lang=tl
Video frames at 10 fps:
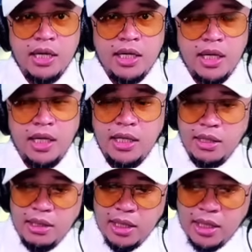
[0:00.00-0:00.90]
Eh,
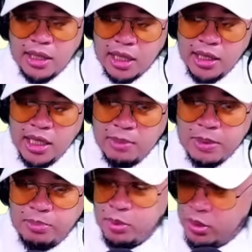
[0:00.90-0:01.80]
kanila
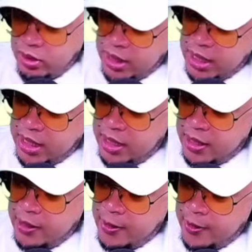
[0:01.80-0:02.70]
pa pong uh,
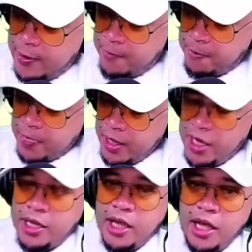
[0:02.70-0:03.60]
ah,
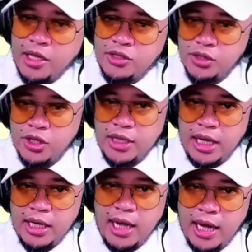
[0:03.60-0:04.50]
ini-exert
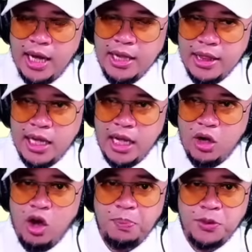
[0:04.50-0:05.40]
ang lahat ng
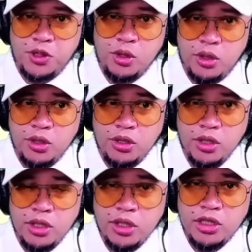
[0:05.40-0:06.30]
option
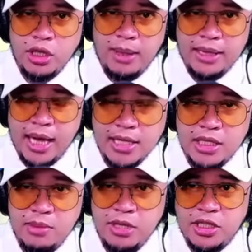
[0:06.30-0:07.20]
sa
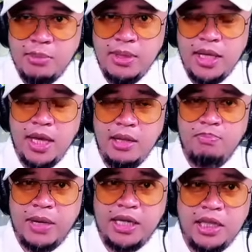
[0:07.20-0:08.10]
batas. Ibig sabihin,
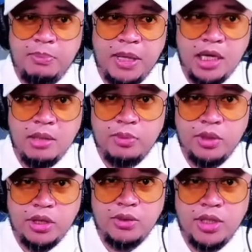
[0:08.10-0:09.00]
parte pa rin po
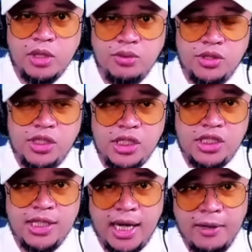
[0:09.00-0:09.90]
ito ng
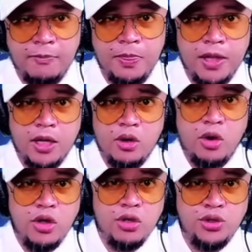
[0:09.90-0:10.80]
hustisya
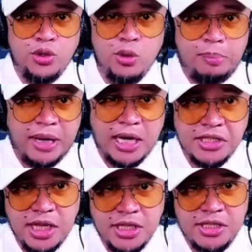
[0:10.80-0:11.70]
o yung due
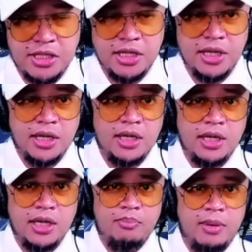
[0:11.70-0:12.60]
process.
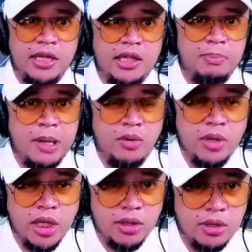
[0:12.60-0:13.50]
Parte pa
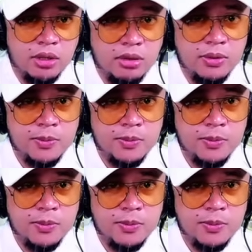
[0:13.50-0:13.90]
ho ito.